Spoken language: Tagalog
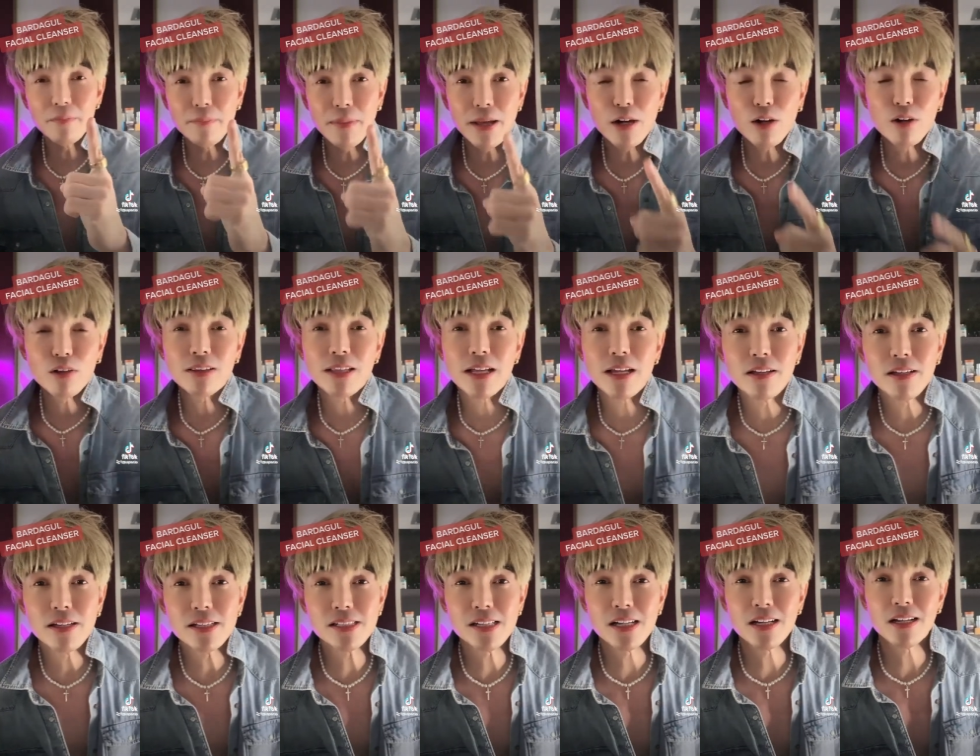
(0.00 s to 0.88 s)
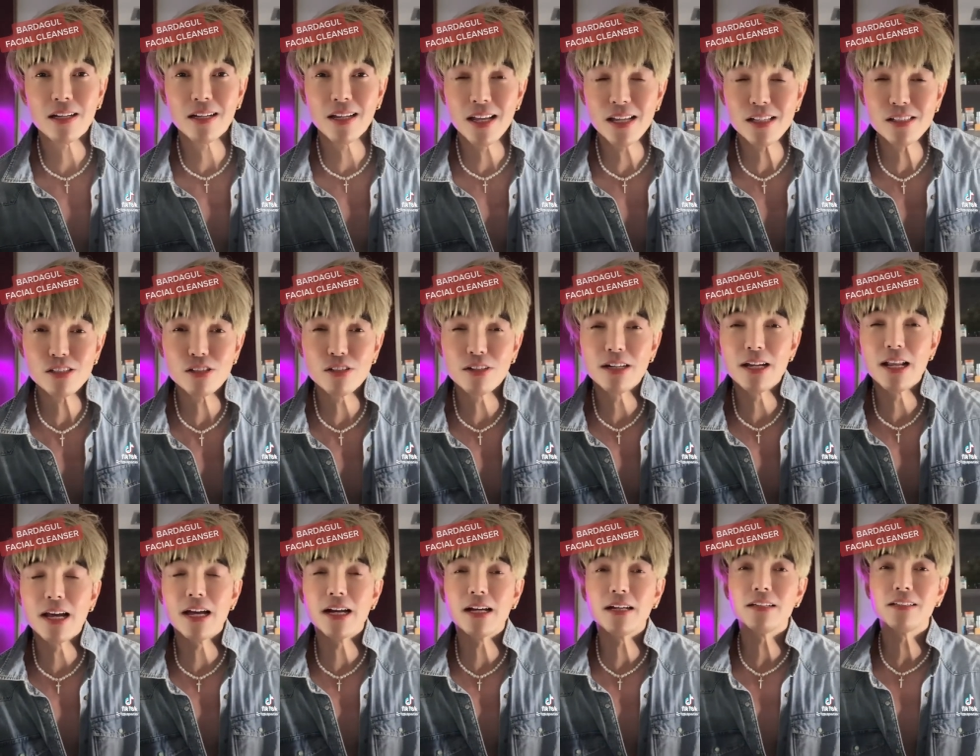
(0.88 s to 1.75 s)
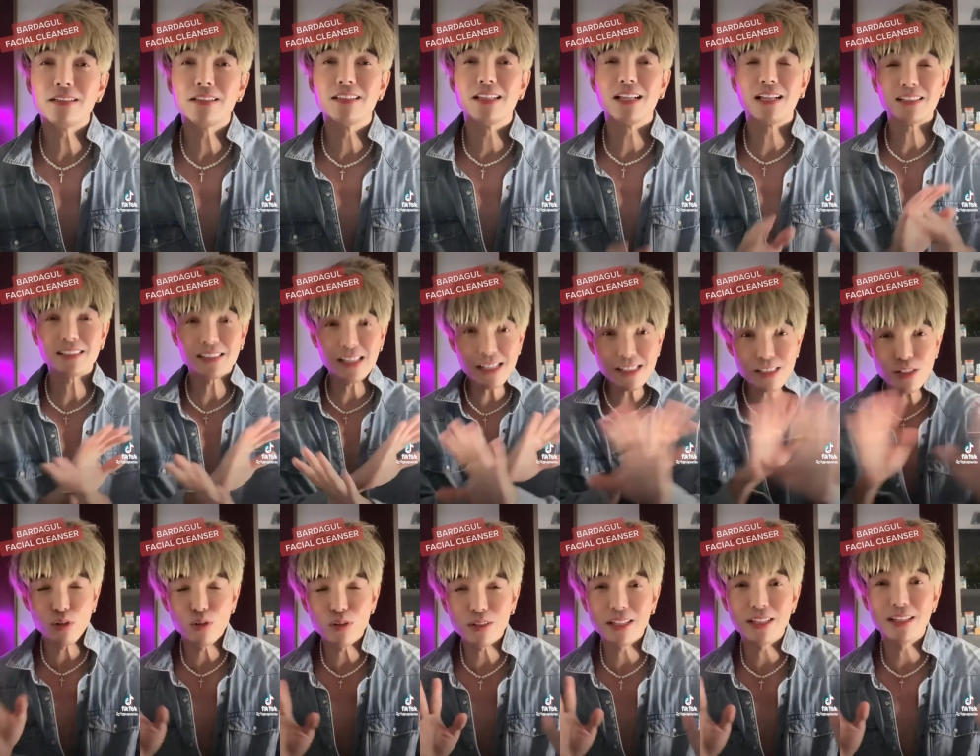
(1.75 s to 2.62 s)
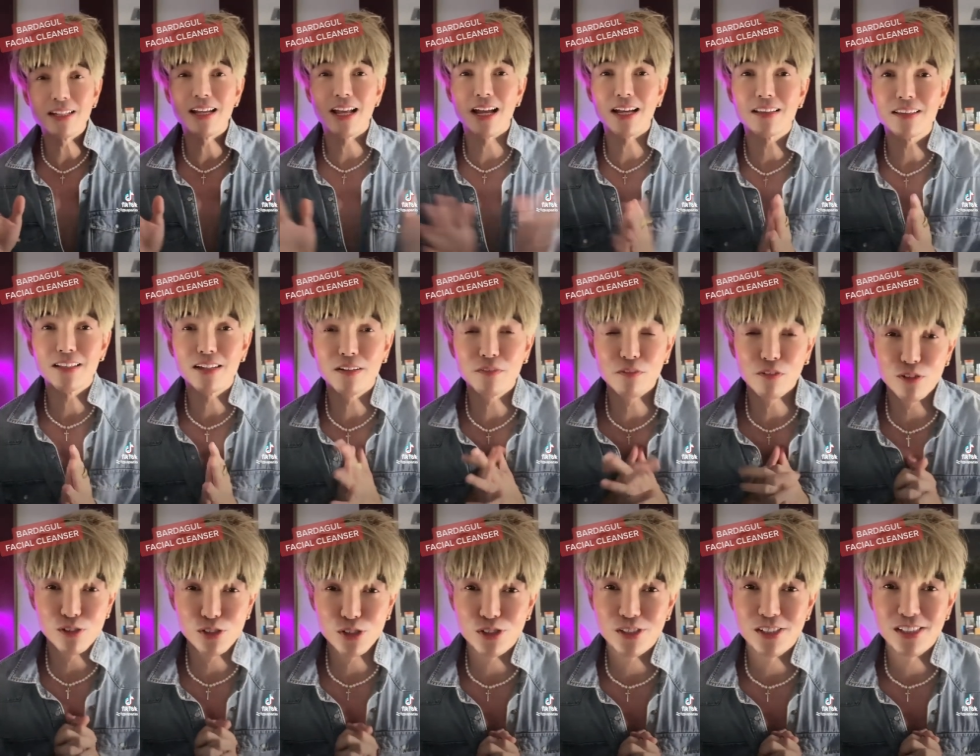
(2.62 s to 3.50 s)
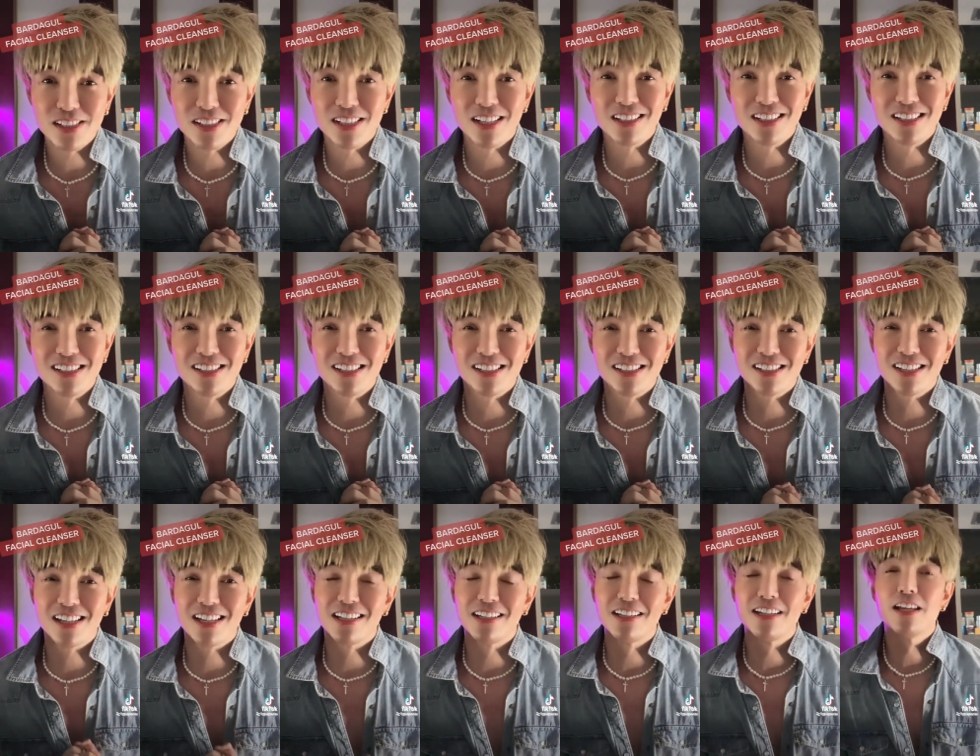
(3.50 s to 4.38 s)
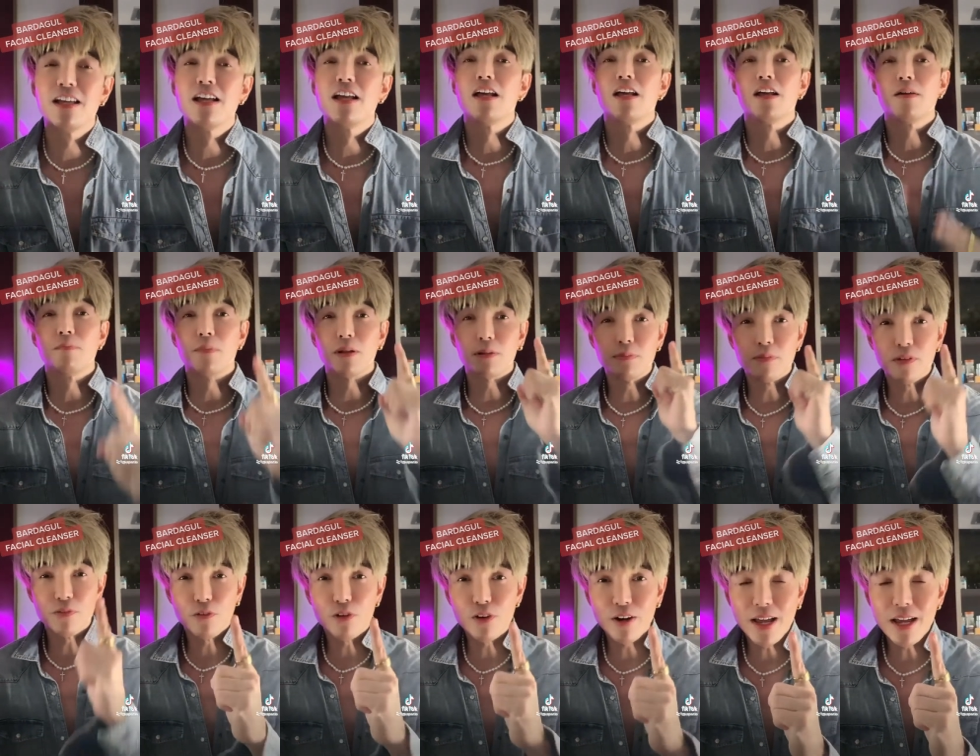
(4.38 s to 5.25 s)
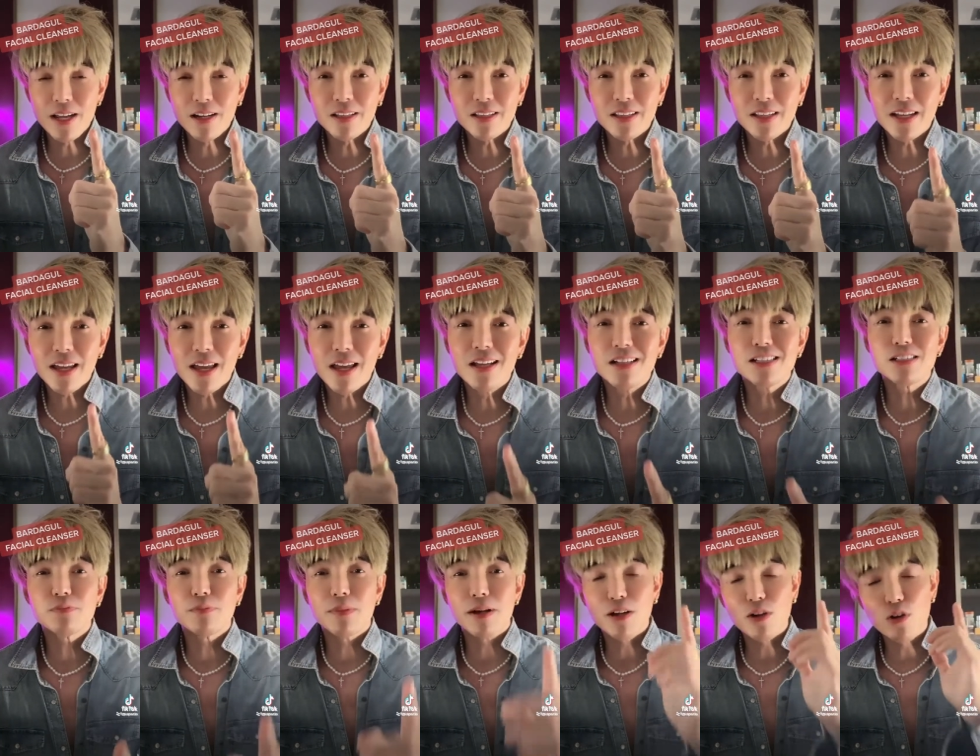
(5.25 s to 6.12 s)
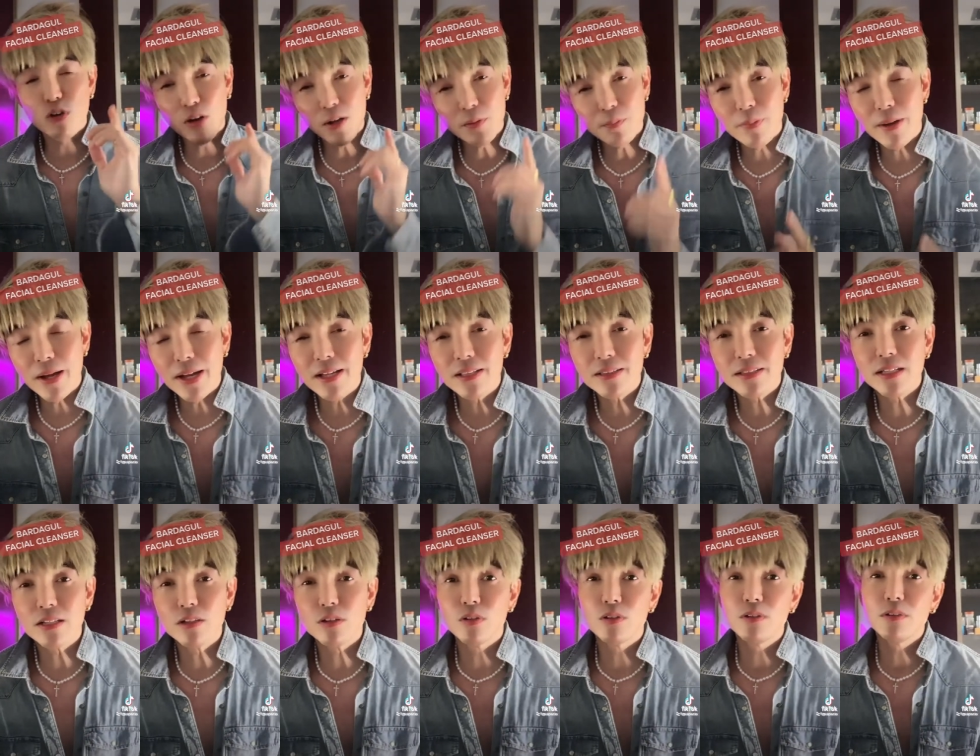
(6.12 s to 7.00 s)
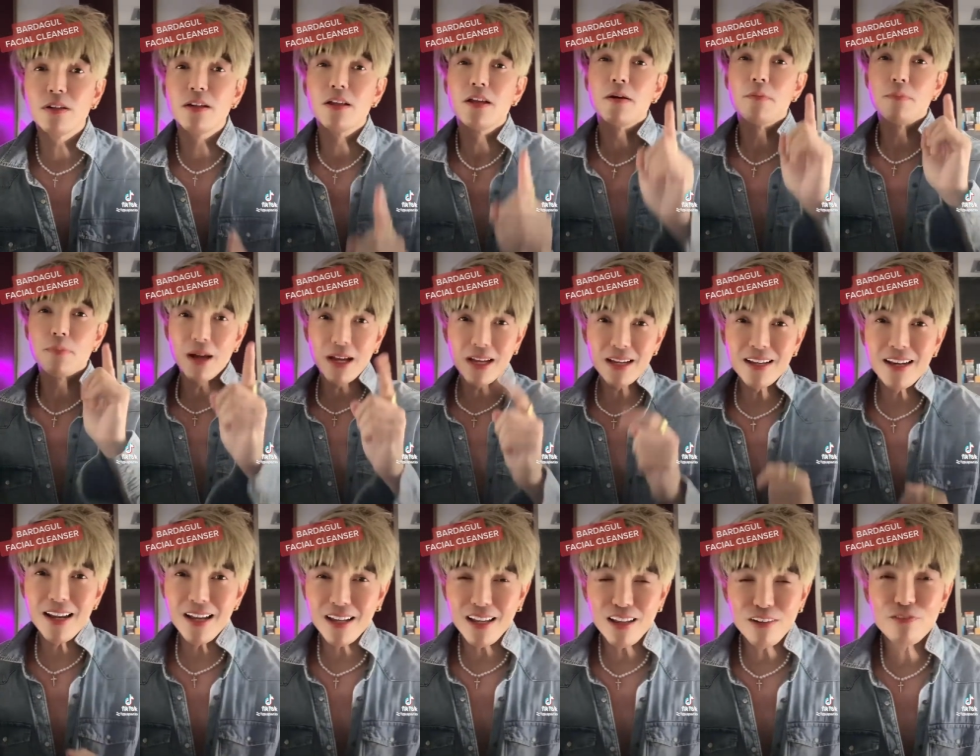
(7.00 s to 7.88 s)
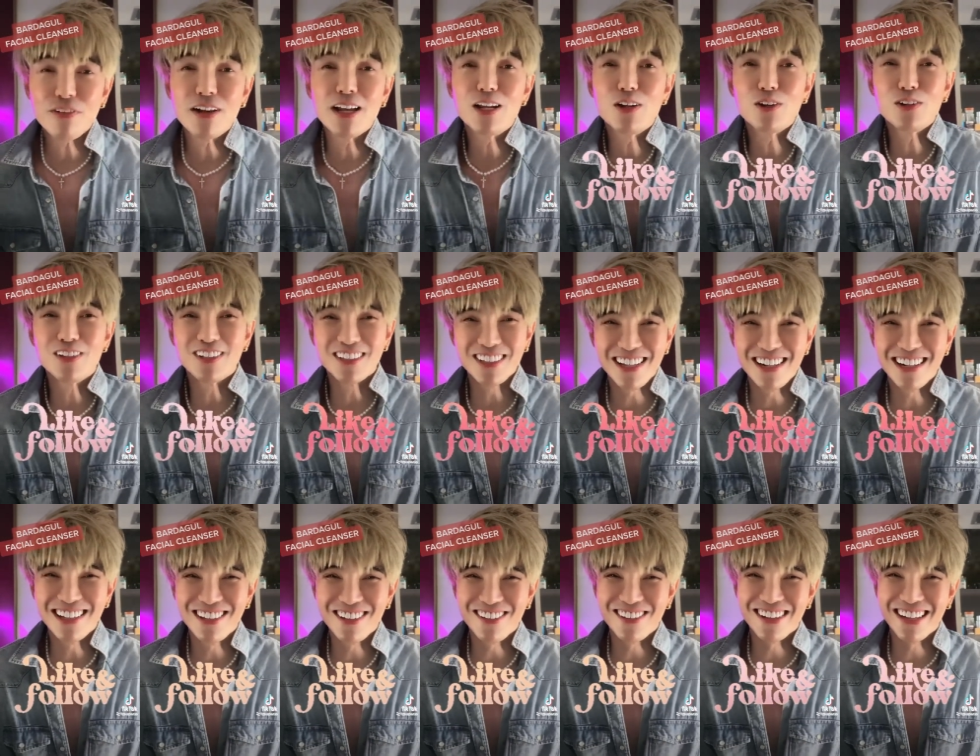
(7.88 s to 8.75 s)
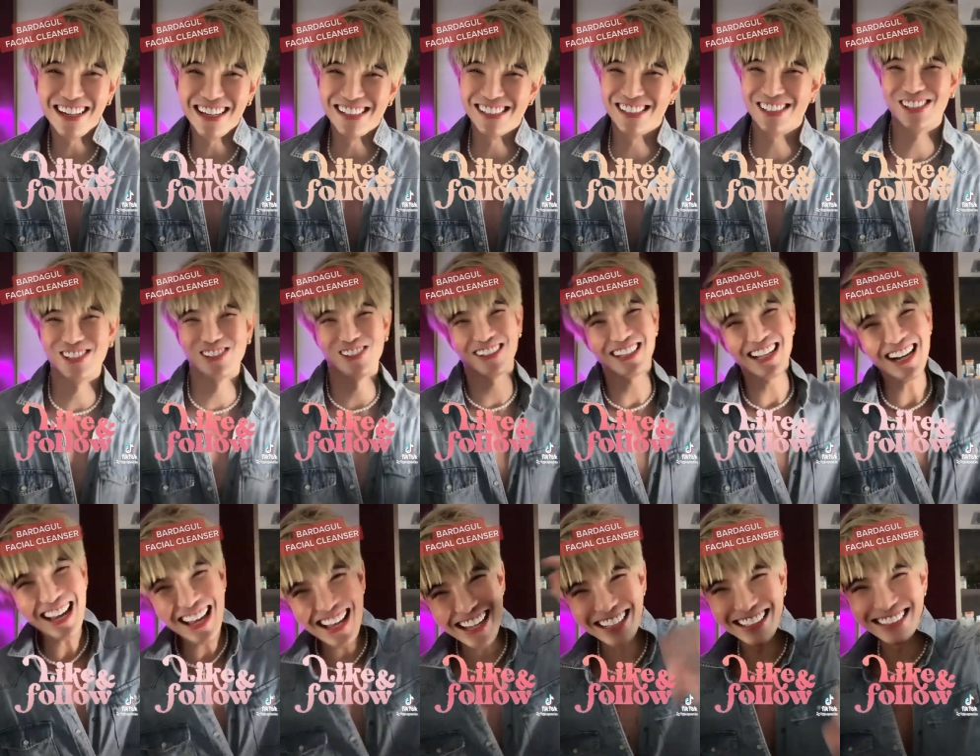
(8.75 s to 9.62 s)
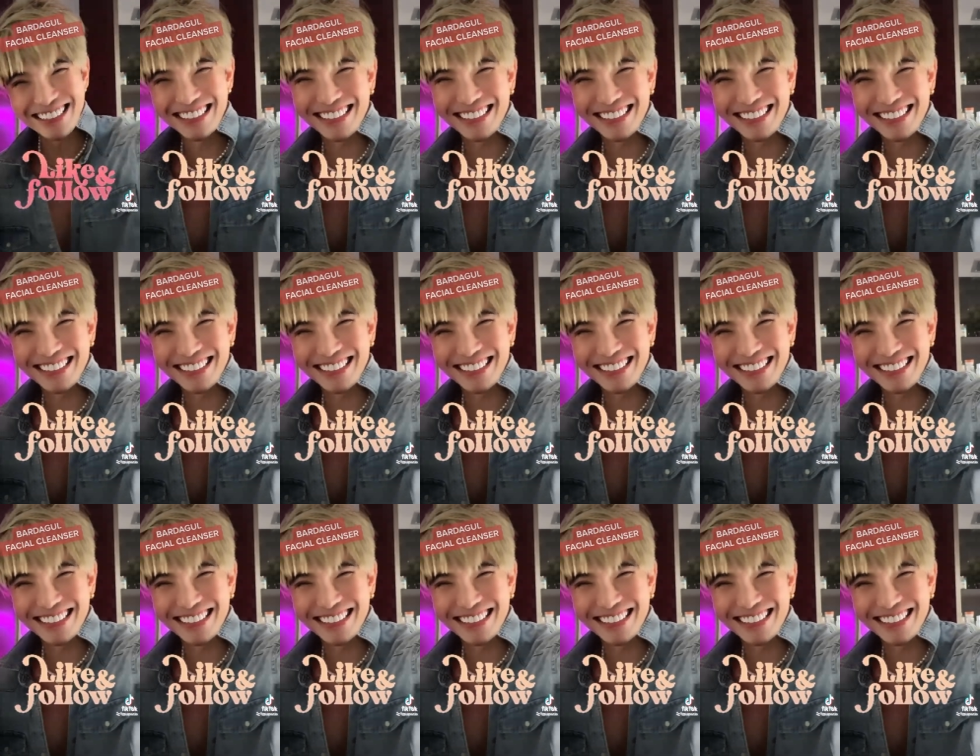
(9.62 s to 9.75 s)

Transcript: meron tayong isang cleanser lang na sasagutin lahat ng concerns natin sa skin. But before anything else, bago ko ipakita yon, paki-like and follow nyo na rin ako guys. So tara!